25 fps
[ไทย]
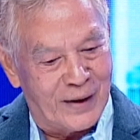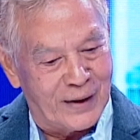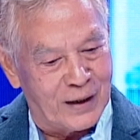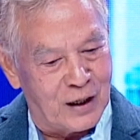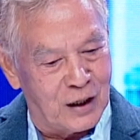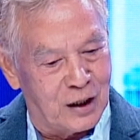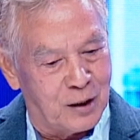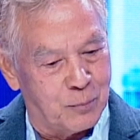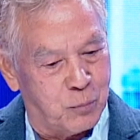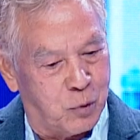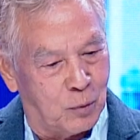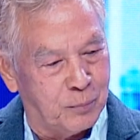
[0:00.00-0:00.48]
น
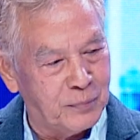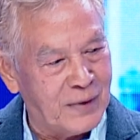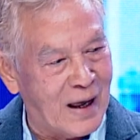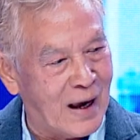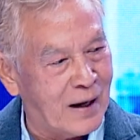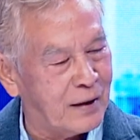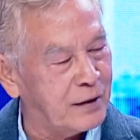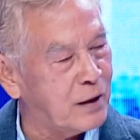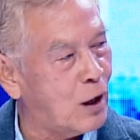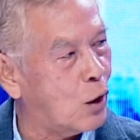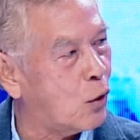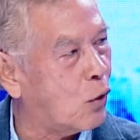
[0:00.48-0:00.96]
เกิด ผมแทน
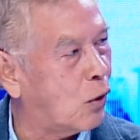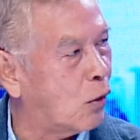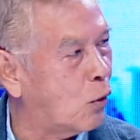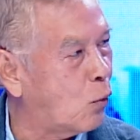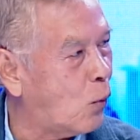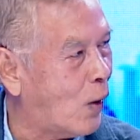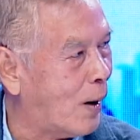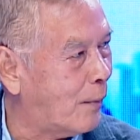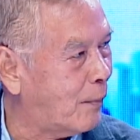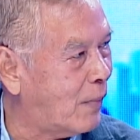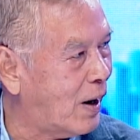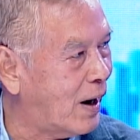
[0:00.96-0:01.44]
ก็จะเอาของข
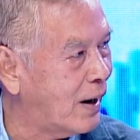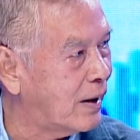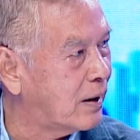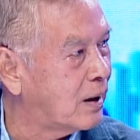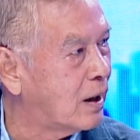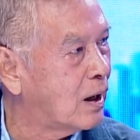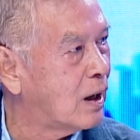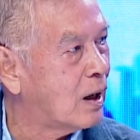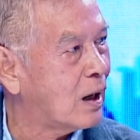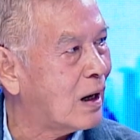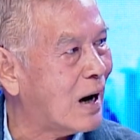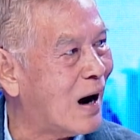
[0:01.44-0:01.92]
วัญมาให้
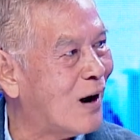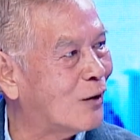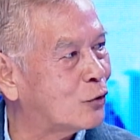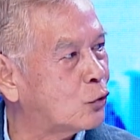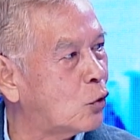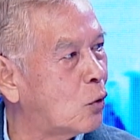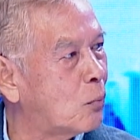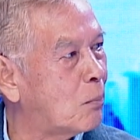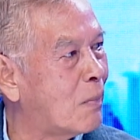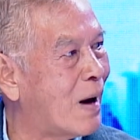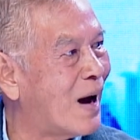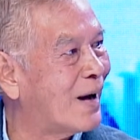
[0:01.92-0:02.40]
เขาเอา
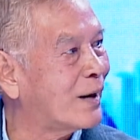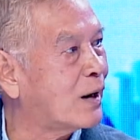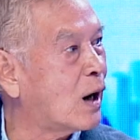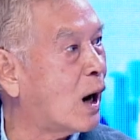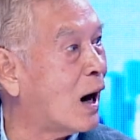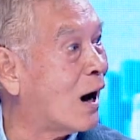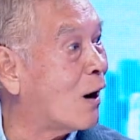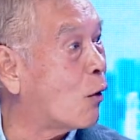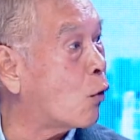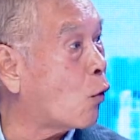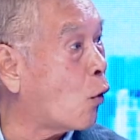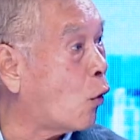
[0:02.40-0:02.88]
ต้นไม้ก็
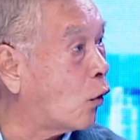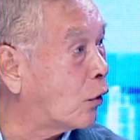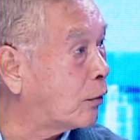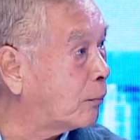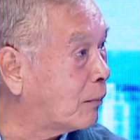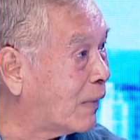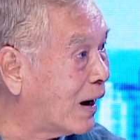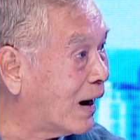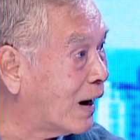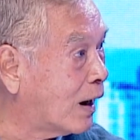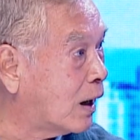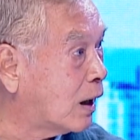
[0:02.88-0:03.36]
เอาคน
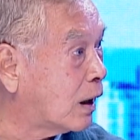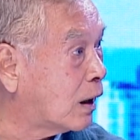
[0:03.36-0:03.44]
มา